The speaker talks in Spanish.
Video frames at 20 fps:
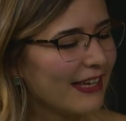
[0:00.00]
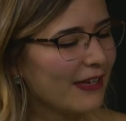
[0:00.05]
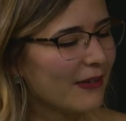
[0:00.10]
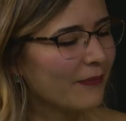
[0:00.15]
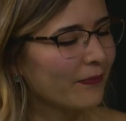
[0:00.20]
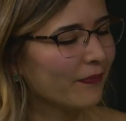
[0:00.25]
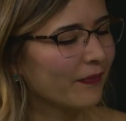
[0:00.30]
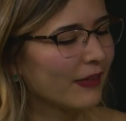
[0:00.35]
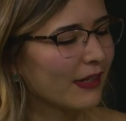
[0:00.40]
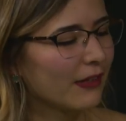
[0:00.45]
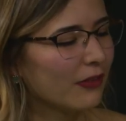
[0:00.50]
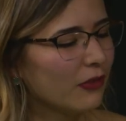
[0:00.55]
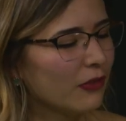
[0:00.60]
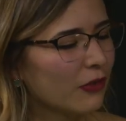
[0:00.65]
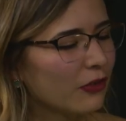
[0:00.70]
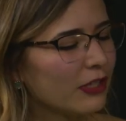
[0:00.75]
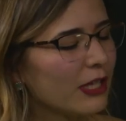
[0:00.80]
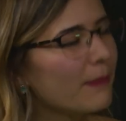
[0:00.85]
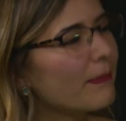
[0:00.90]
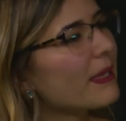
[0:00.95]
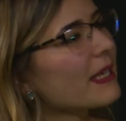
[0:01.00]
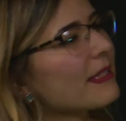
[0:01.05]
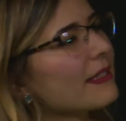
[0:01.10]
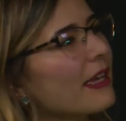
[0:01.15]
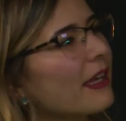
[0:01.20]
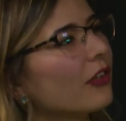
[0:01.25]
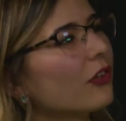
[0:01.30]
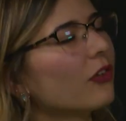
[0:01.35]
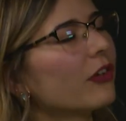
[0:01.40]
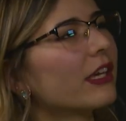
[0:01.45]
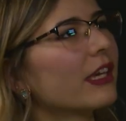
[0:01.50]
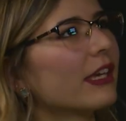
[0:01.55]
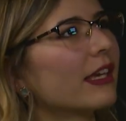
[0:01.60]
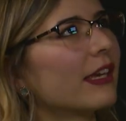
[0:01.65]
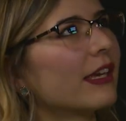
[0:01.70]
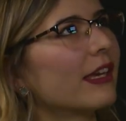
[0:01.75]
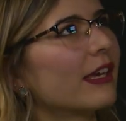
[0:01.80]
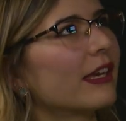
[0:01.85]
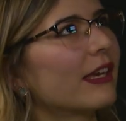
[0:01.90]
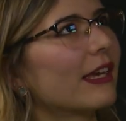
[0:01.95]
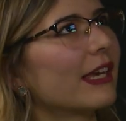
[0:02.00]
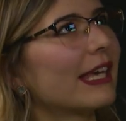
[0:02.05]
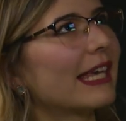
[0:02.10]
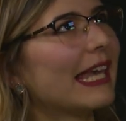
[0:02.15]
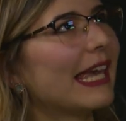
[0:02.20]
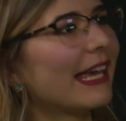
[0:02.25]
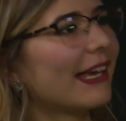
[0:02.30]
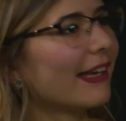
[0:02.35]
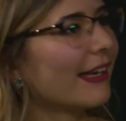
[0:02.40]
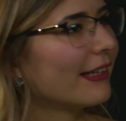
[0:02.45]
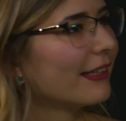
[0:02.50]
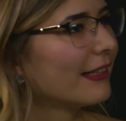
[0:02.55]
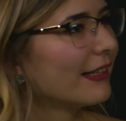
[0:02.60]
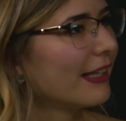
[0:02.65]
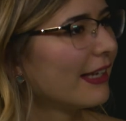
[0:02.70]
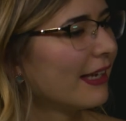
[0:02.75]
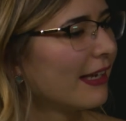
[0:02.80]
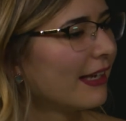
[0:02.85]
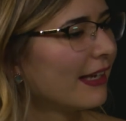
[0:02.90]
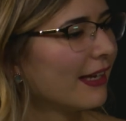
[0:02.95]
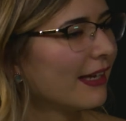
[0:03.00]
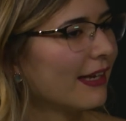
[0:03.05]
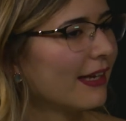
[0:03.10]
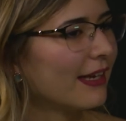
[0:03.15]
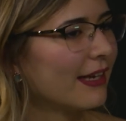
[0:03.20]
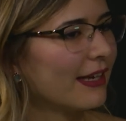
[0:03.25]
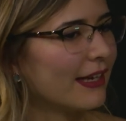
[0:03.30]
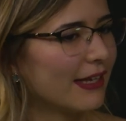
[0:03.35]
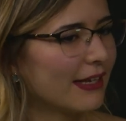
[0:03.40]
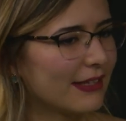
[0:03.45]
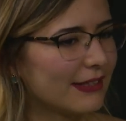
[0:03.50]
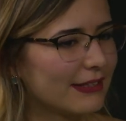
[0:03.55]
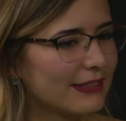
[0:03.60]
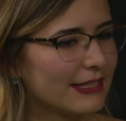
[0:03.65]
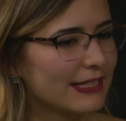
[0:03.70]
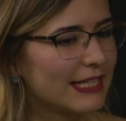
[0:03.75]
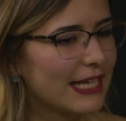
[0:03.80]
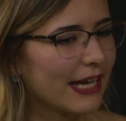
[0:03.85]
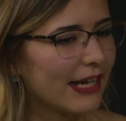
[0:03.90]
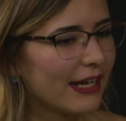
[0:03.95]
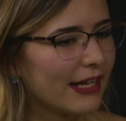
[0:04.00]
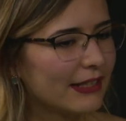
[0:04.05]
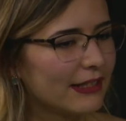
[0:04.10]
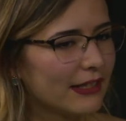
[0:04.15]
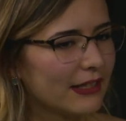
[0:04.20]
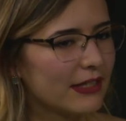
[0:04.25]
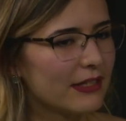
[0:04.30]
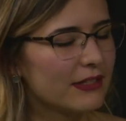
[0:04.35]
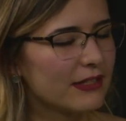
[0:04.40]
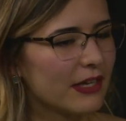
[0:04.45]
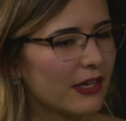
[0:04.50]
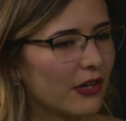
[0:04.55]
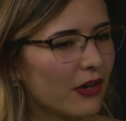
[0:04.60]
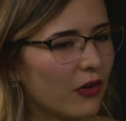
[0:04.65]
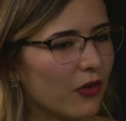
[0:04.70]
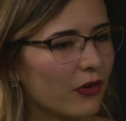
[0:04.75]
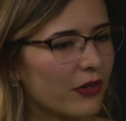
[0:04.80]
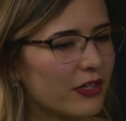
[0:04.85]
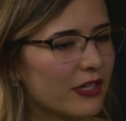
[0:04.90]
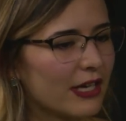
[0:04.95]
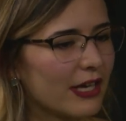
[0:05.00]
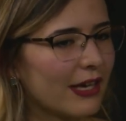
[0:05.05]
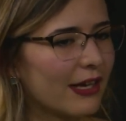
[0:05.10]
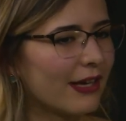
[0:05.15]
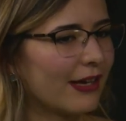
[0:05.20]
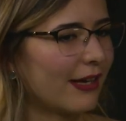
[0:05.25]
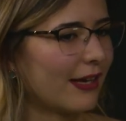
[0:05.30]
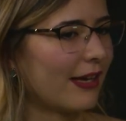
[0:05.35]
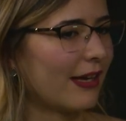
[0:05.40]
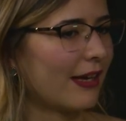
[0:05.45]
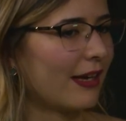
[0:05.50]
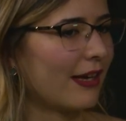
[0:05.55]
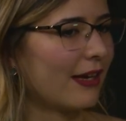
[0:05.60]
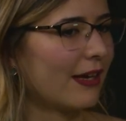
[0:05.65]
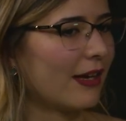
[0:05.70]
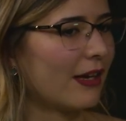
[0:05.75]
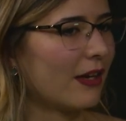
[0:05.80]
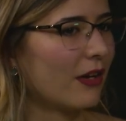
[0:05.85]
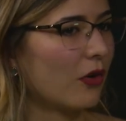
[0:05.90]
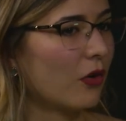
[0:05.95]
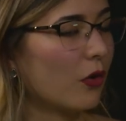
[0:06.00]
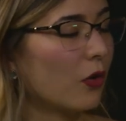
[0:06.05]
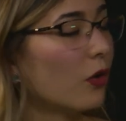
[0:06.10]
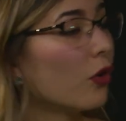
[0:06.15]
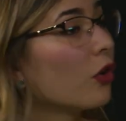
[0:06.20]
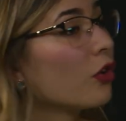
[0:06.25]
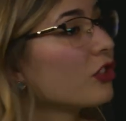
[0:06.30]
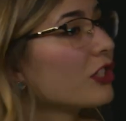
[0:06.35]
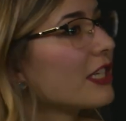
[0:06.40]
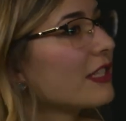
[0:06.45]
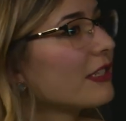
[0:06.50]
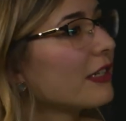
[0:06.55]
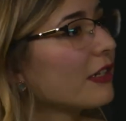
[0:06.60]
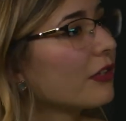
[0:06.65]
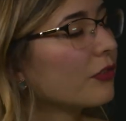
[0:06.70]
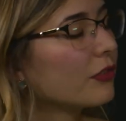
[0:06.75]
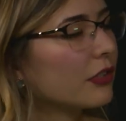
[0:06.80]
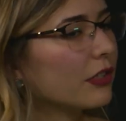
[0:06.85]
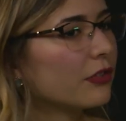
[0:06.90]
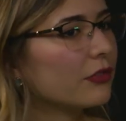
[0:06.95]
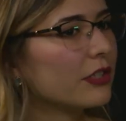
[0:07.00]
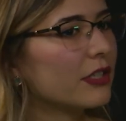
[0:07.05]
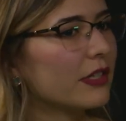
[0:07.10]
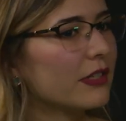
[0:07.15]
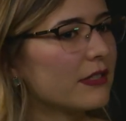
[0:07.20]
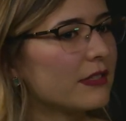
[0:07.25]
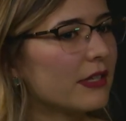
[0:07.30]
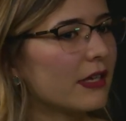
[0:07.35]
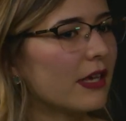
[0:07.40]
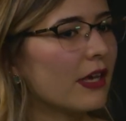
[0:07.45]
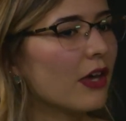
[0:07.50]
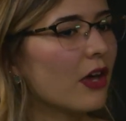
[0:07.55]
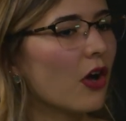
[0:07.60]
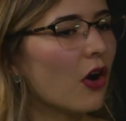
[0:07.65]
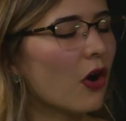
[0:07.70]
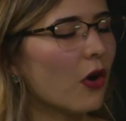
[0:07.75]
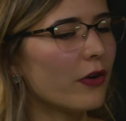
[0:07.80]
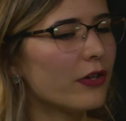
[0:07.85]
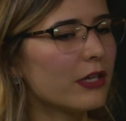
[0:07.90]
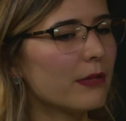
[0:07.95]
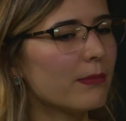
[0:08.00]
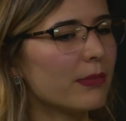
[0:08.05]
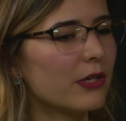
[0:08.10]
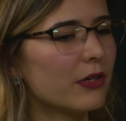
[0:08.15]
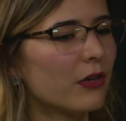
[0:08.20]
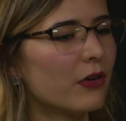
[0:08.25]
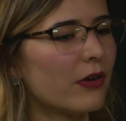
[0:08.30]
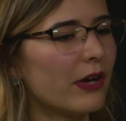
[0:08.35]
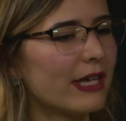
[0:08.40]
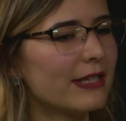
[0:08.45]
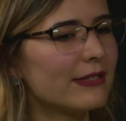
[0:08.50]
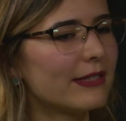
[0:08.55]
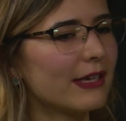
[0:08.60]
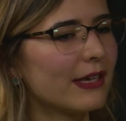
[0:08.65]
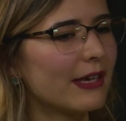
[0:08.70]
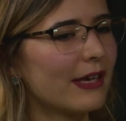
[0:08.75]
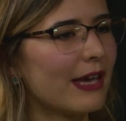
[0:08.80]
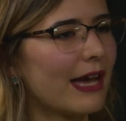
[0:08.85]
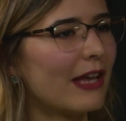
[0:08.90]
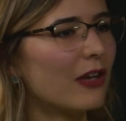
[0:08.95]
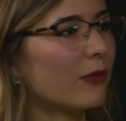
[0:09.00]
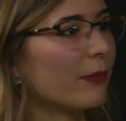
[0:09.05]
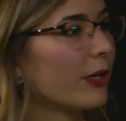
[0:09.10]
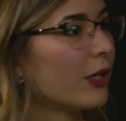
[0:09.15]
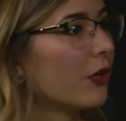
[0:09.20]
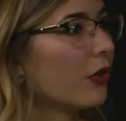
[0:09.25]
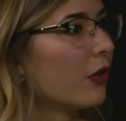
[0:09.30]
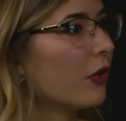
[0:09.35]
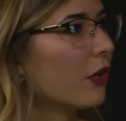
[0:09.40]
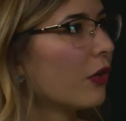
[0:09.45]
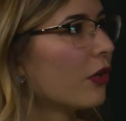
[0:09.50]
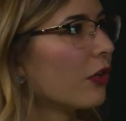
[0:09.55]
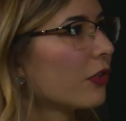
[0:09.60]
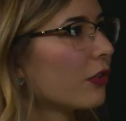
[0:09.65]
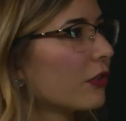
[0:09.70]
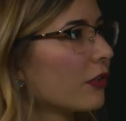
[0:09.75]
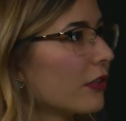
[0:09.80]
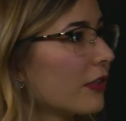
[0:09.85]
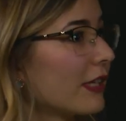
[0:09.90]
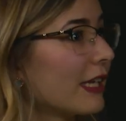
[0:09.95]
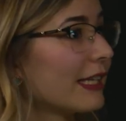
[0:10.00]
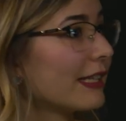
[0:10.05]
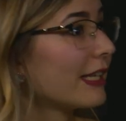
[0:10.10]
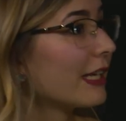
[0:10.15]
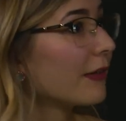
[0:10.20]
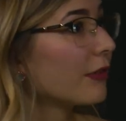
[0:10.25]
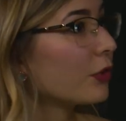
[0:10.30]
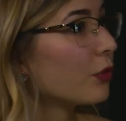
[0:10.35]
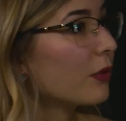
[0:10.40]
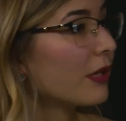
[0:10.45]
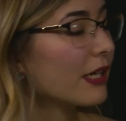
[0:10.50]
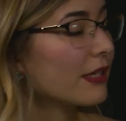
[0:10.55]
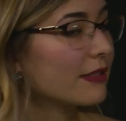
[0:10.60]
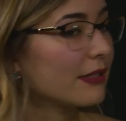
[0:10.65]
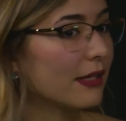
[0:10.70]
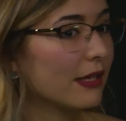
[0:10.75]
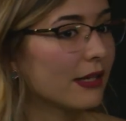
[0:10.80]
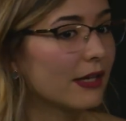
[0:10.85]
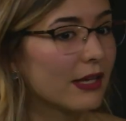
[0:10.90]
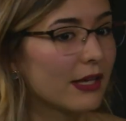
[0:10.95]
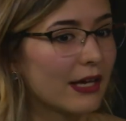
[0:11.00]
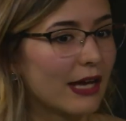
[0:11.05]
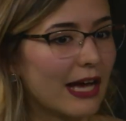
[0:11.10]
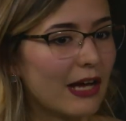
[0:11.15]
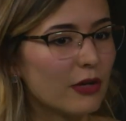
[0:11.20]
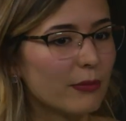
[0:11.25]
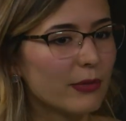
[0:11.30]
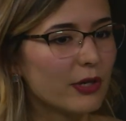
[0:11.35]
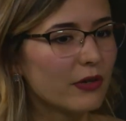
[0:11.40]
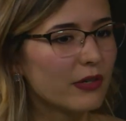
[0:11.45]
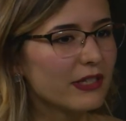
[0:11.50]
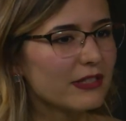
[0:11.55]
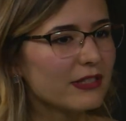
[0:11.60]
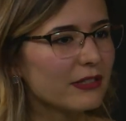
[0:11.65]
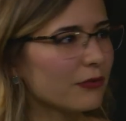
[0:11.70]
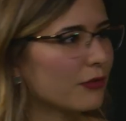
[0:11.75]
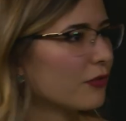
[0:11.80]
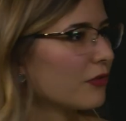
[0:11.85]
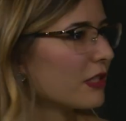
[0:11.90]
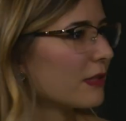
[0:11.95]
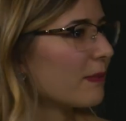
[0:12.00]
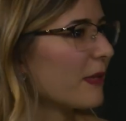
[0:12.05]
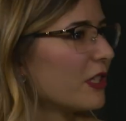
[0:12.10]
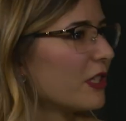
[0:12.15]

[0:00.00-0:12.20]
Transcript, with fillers: ¿y mm, no te ha pasado que, que gente llega y te dice, oye, eh", o, se acerca contigo y te dice, oye, pero es que a lo mejor gente que va a tu casa, a lo mejor este no es un